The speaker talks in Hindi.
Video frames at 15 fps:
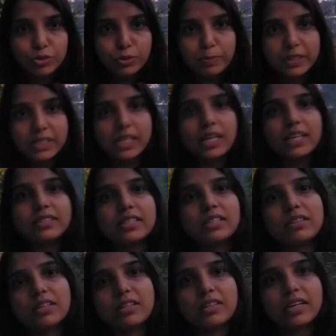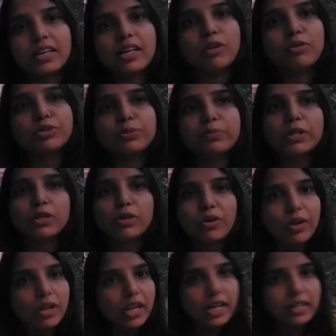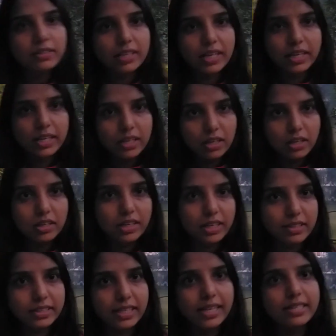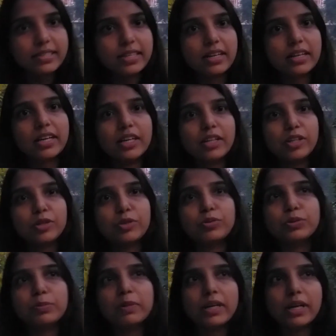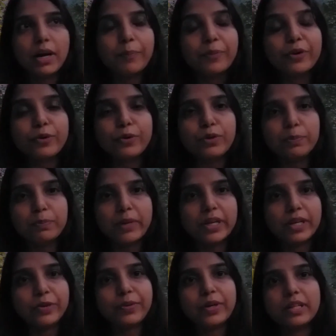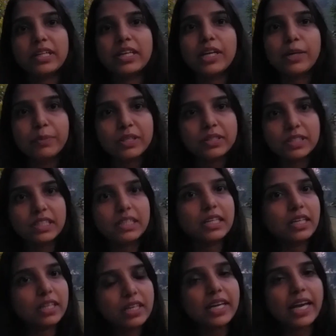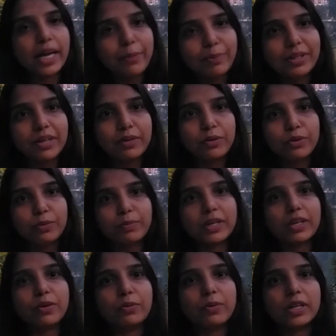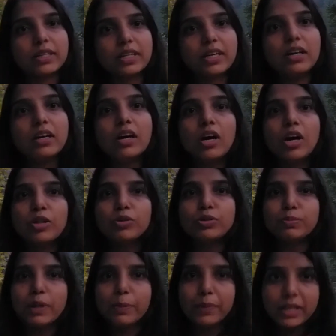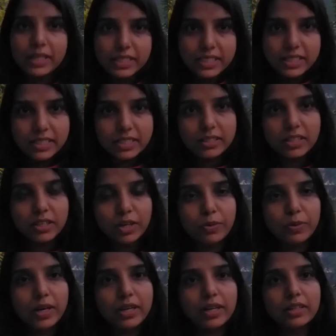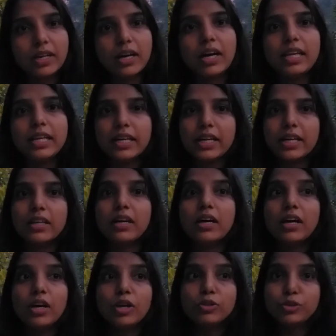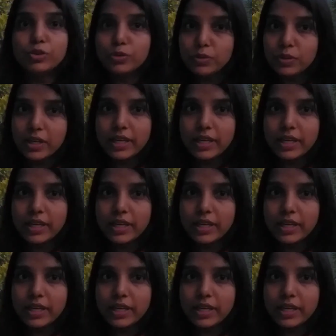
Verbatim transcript: जो पिछला सत्र था उसमें ऑनलाइन सारी कक्षाएं चल रही थी तो उसमें अब ग्रुप बने हुए थे ए बी सी डी ई एफ तक ग्रुप बना हुआ था तो उसमें अपना रजिस्ट्रेशन करवाना था लेकिन जो